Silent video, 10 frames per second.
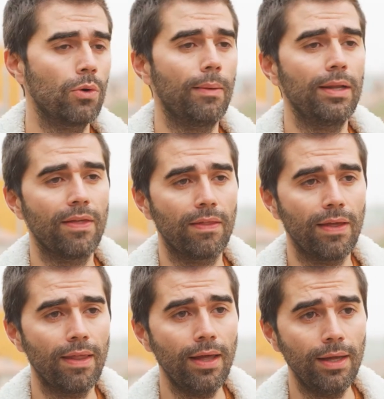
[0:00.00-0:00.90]
Una vez
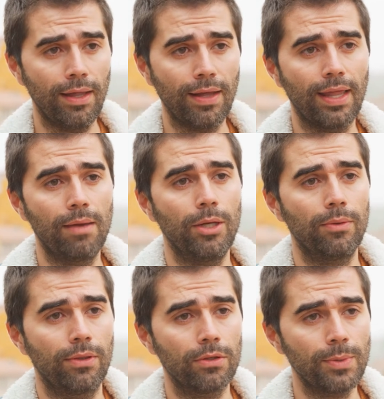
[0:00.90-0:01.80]
licenciada, en la década de
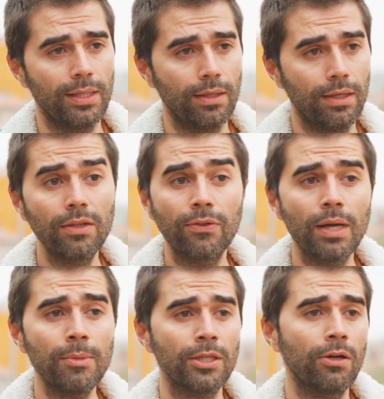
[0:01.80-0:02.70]
1920, inició
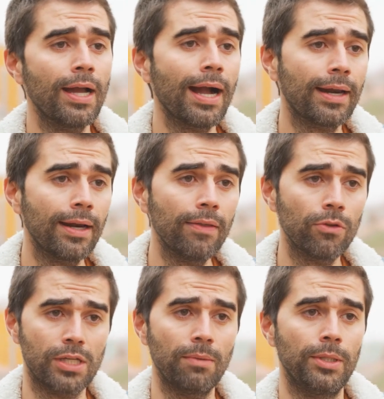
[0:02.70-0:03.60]
una meteórica carrera en
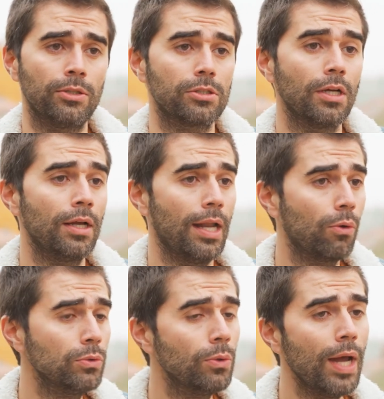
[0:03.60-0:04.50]
dos ámbitos, la
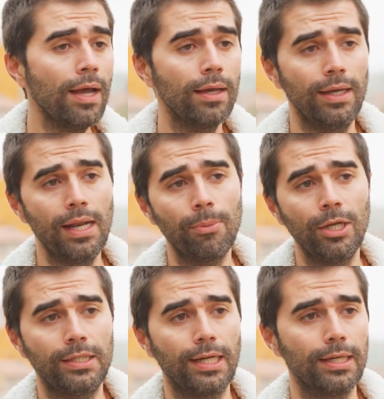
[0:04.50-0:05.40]
cultura y la
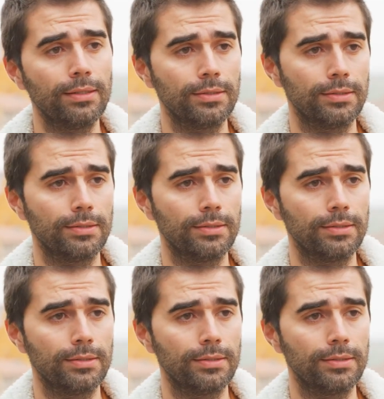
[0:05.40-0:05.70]
política.